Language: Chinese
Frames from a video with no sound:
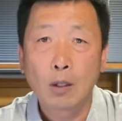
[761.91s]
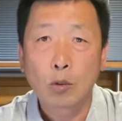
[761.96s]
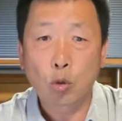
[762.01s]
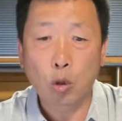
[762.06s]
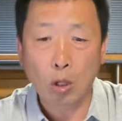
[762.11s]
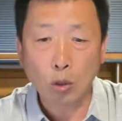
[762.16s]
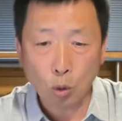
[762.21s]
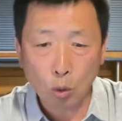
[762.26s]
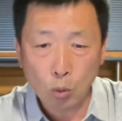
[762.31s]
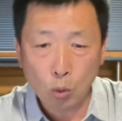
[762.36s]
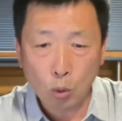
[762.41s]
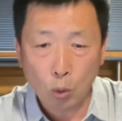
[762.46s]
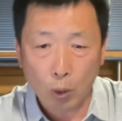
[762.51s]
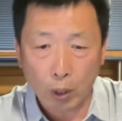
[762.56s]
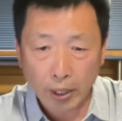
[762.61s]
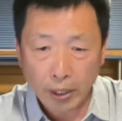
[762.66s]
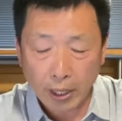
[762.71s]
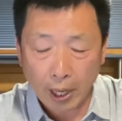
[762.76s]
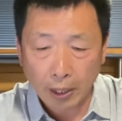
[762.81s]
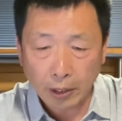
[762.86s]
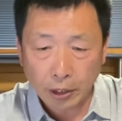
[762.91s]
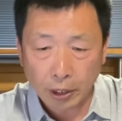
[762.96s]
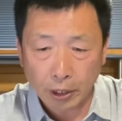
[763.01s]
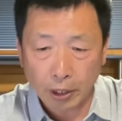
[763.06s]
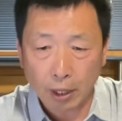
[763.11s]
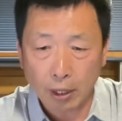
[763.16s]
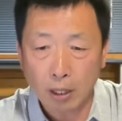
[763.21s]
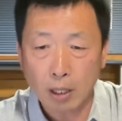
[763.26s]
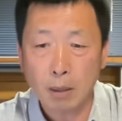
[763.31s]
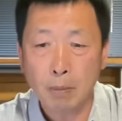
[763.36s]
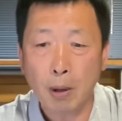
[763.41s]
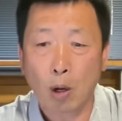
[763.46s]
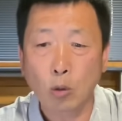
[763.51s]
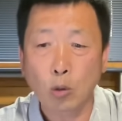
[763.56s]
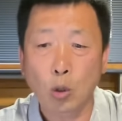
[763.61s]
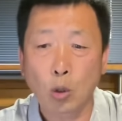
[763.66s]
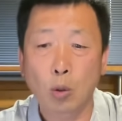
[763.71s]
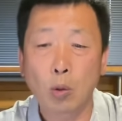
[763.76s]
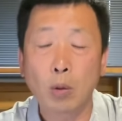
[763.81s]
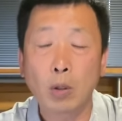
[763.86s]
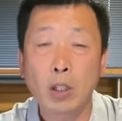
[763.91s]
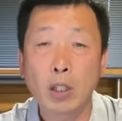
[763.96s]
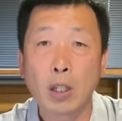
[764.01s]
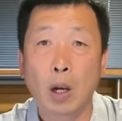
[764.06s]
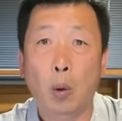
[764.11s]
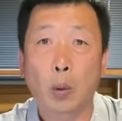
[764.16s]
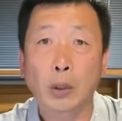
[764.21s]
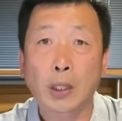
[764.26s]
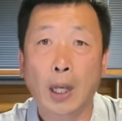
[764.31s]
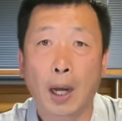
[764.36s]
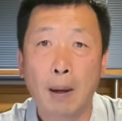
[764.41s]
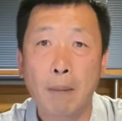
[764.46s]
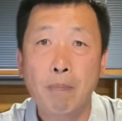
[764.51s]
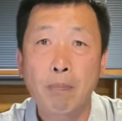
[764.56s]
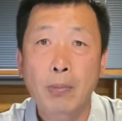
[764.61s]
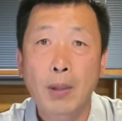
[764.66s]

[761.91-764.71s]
说中国研制的疫苗中，有的